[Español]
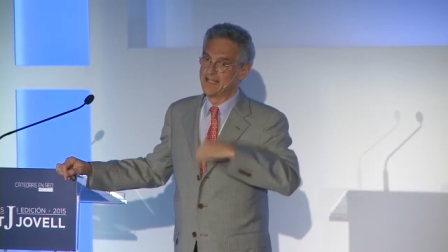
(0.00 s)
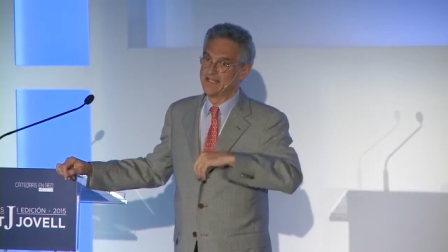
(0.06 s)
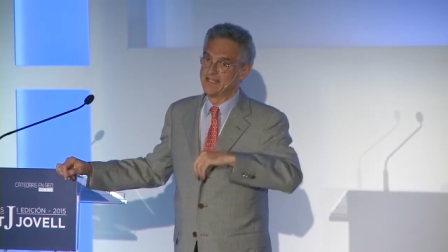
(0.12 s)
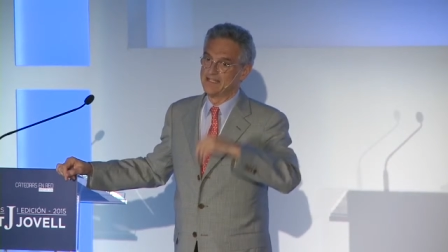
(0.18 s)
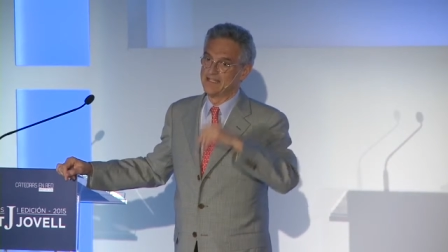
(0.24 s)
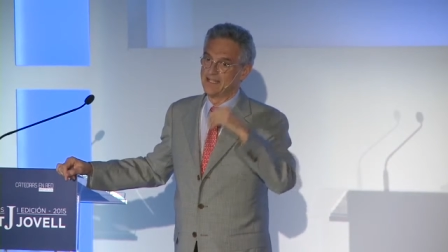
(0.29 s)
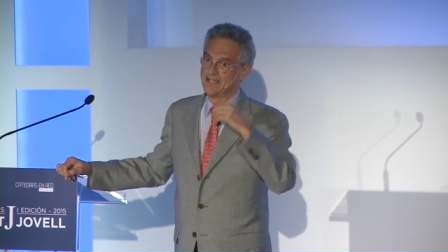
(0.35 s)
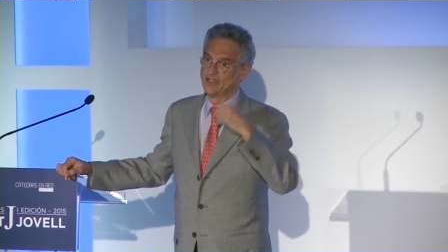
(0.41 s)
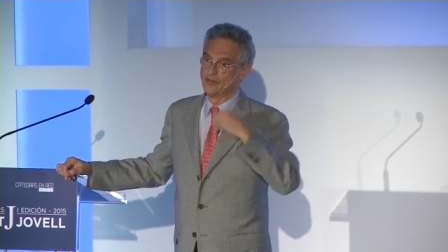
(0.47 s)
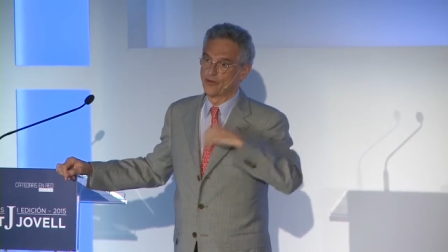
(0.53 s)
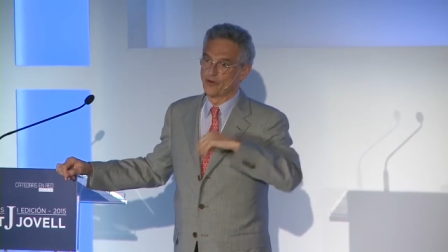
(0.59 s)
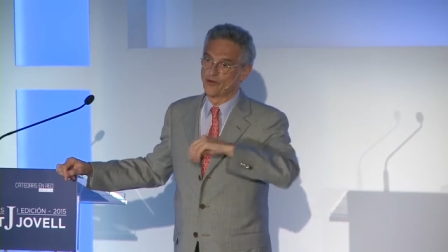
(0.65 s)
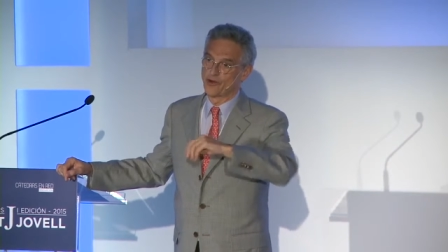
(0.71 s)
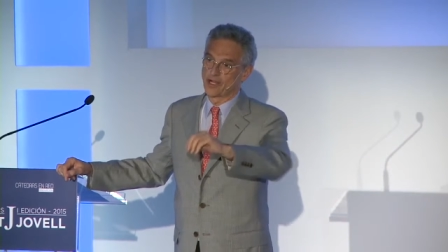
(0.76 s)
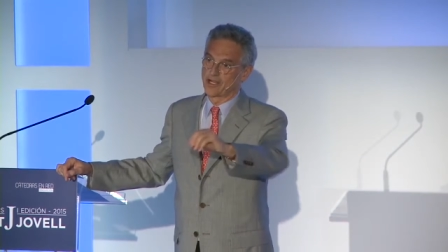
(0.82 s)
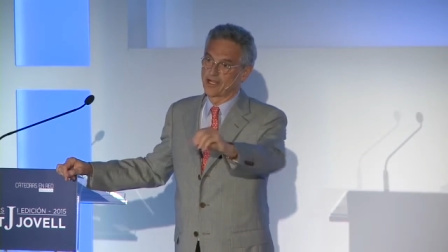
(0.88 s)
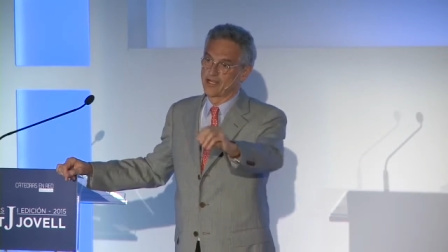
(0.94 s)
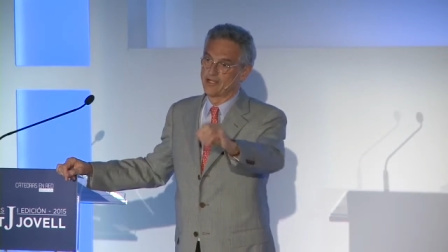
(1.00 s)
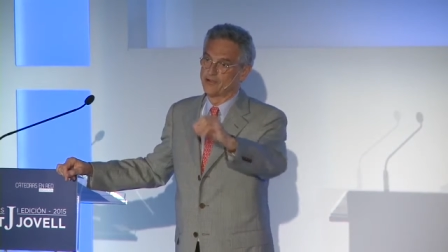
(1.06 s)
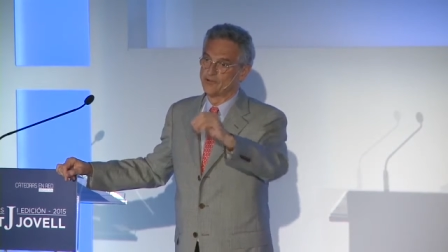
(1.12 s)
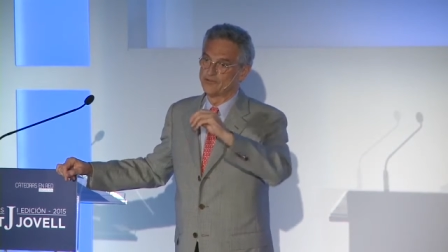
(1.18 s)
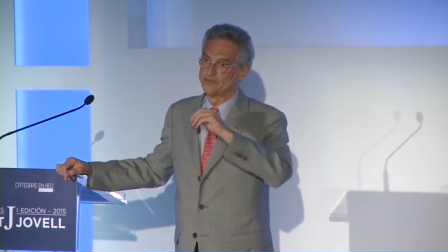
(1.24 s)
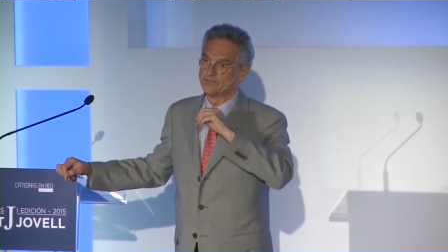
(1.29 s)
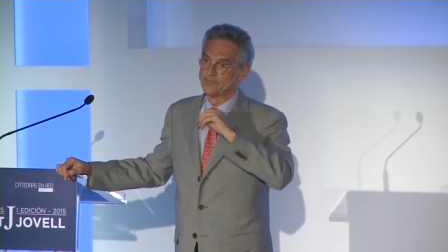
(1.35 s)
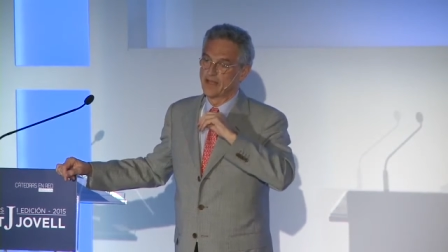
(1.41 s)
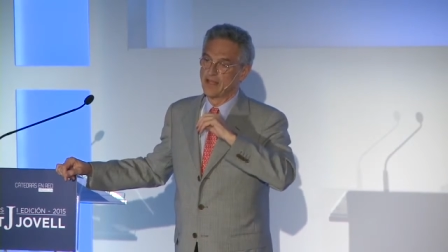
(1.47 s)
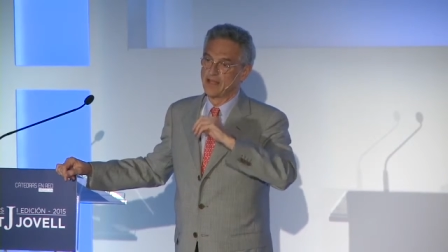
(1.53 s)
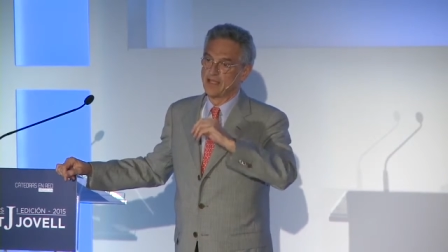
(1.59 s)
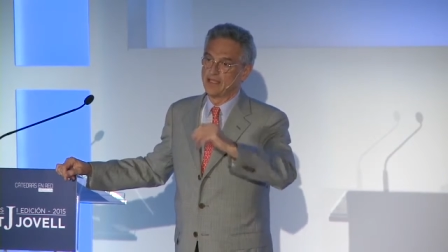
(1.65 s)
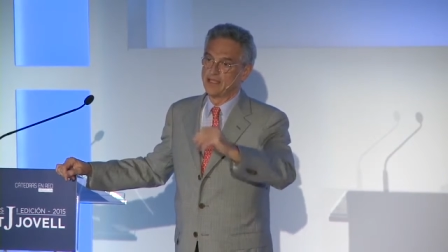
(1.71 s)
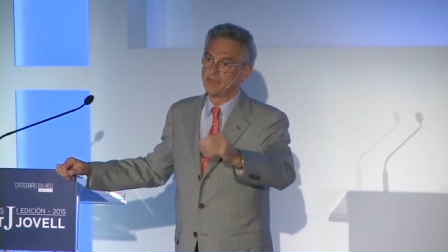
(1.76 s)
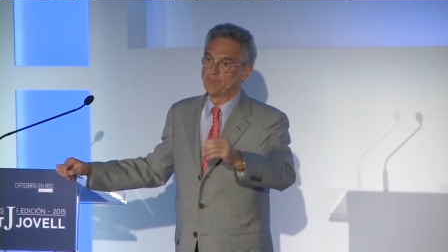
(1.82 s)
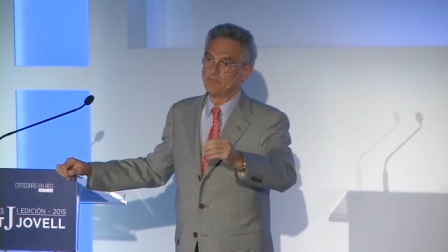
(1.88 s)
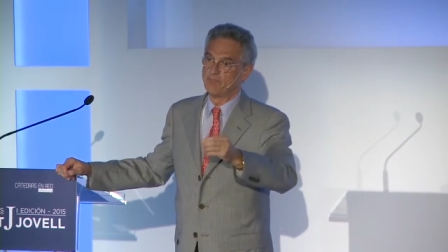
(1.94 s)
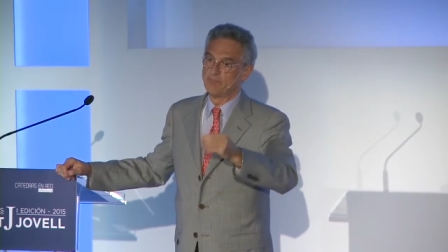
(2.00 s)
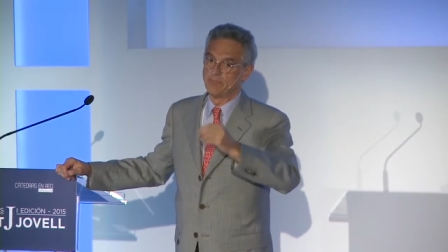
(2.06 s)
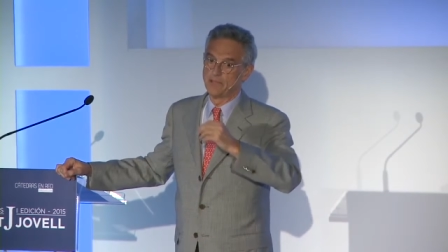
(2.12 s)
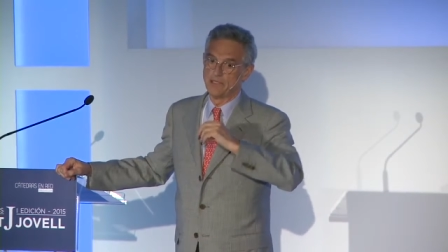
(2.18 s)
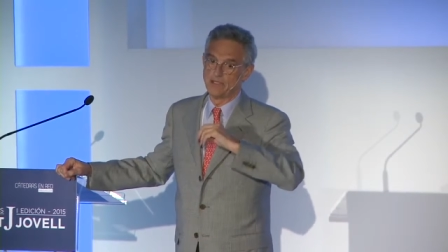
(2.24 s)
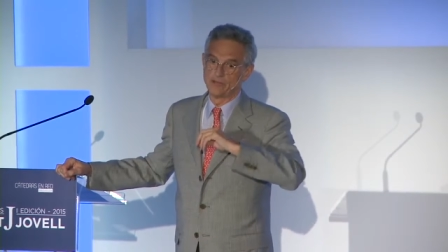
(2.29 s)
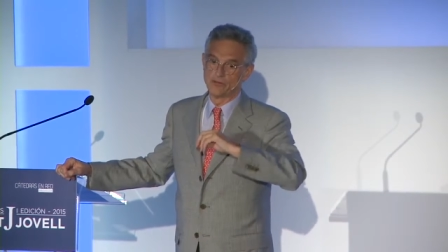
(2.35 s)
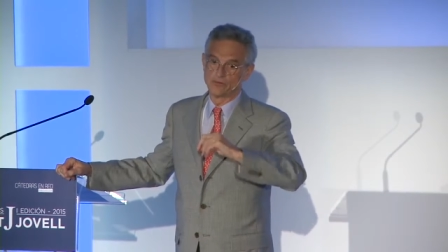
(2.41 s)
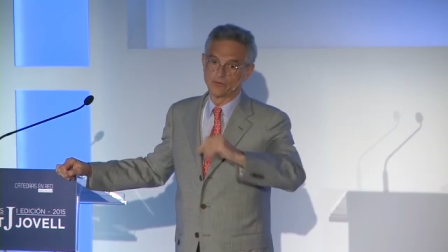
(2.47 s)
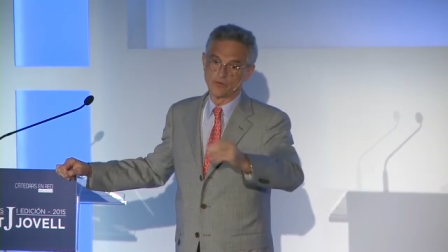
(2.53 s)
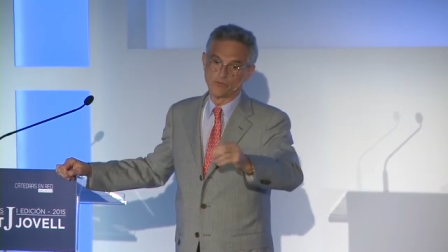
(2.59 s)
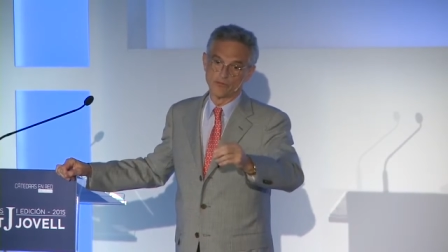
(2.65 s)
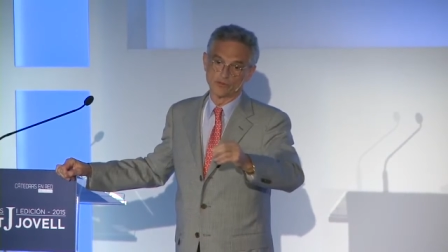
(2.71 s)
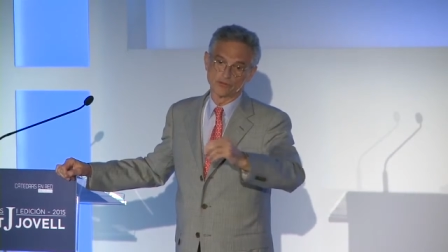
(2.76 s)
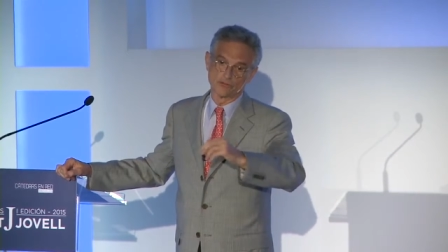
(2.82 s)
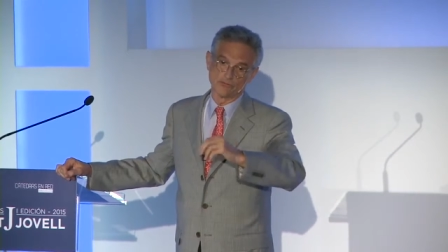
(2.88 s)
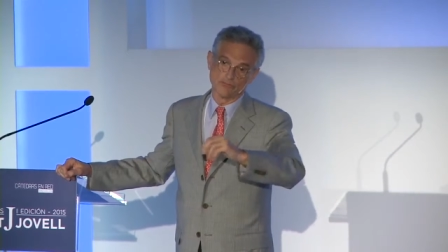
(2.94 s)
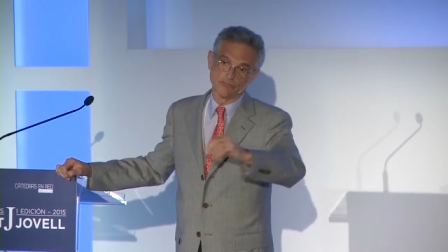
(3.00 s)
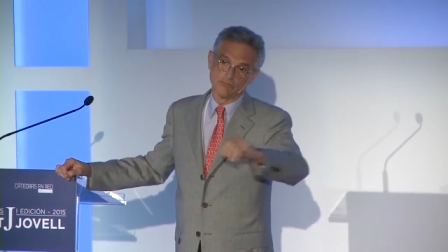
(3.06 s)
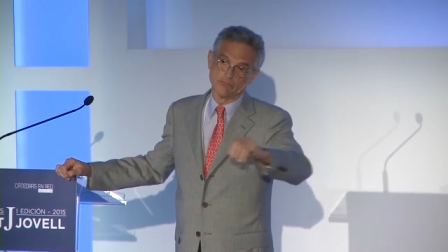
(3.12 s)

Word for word: el, dolor ajeno. Y, como